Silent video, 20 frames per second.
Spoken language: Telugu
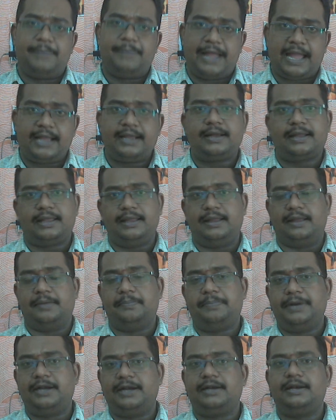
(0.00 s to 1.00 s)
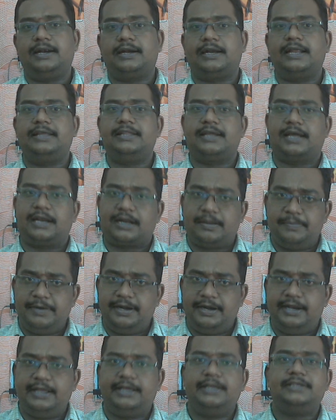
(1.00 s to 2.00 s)
బ్యాంకుకి పెట్టినట్లయితే కనుక
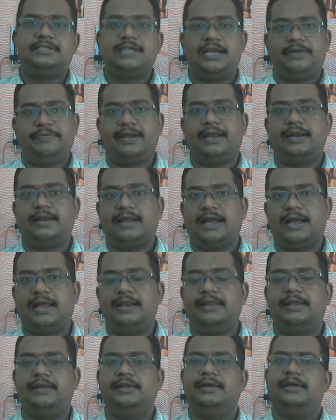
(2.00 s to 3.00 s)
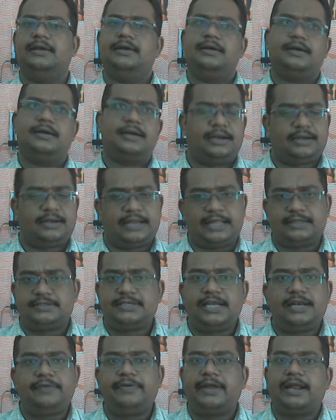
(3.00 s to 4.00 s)
మీ డిగ్రీ సర్టిఫికేట్ కానీ టెన్త్
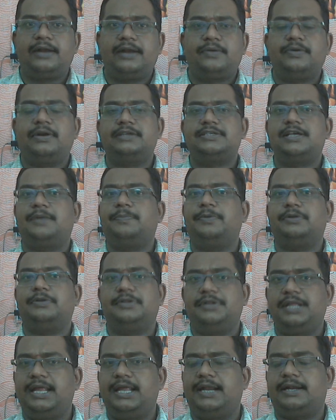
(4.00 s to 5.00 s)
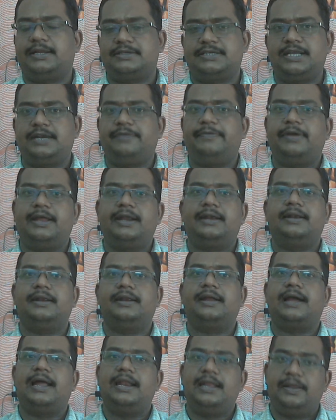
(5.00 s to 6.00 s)
సర్టిఫికెట్ ఉన్నా సరిపోతుంది ఇంటర్
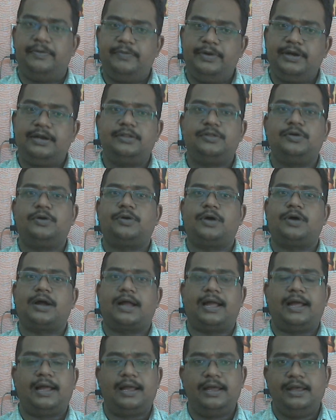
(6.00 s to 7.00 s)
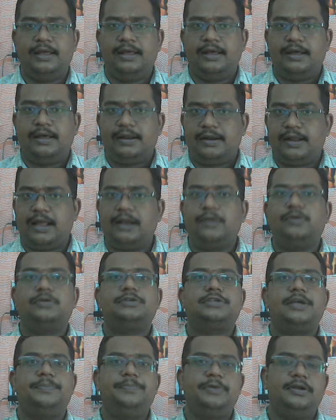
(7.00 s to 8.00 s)
సర్టిఫికెట్ని కానీ వీటితో ఒక
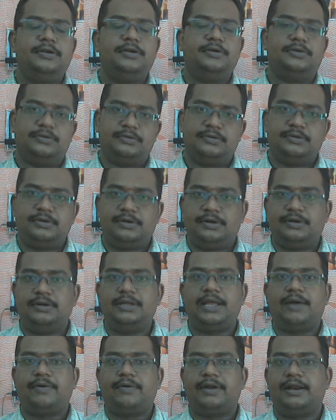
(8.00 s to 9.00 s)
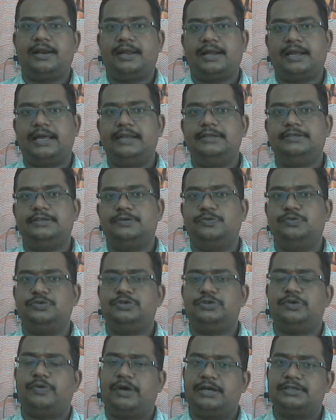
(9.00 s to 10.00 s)
నలుగురు సభ్యులు ఎవరైనా కలిసి
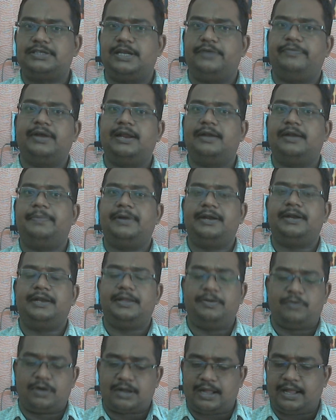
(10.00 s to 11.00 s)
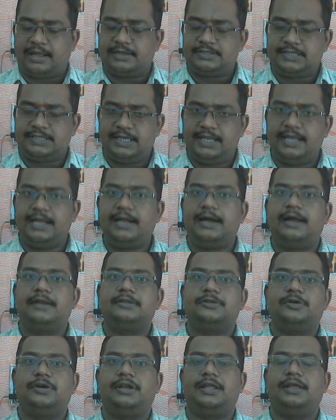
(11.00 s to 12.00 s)
కూర్చుని వాడు సర్టిఫికెట్ పెట్టి ఒక సీఏ
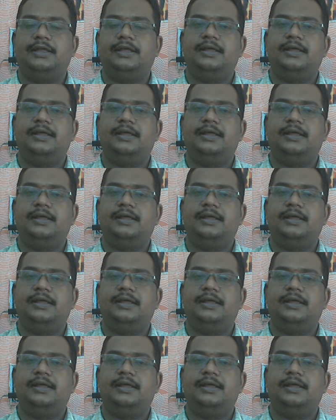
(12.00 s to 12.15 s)
గారితో